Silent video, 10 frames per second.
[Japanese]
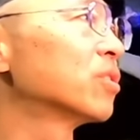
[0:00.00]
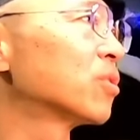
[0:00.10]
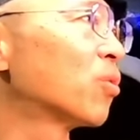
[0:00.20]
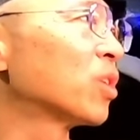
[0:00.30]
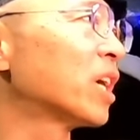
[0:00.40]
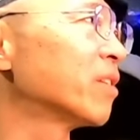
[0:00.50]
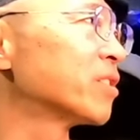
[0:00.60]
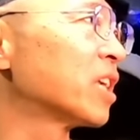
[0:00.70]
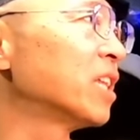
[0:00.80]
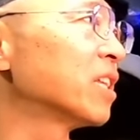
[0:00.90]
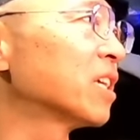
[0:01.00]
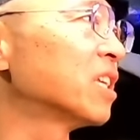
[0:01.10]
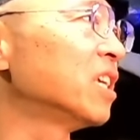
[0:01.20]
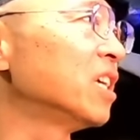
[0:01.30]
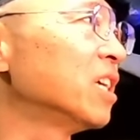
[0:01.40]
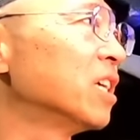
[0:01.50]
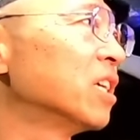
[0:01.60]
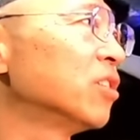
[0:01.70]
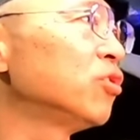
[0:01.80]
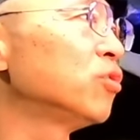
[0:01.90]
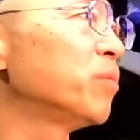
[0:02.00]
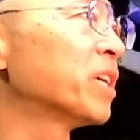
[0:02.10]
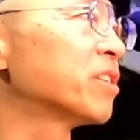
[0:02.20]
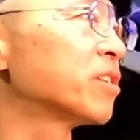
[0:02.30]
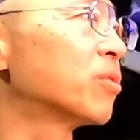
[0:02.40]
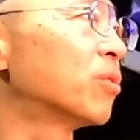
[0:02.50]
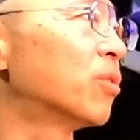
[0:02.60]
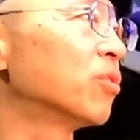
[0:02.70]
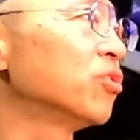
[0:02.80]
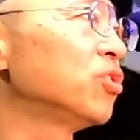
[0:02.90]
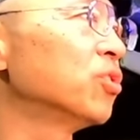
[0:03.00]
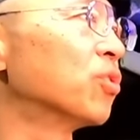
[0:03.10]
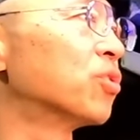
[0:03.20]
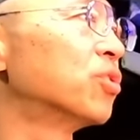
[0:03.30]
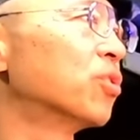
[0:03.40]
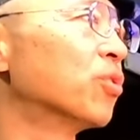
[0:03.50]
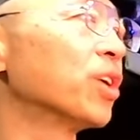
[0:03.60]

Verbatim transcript: こに書いてますケンタッキーニューメキシコニューヨークオレ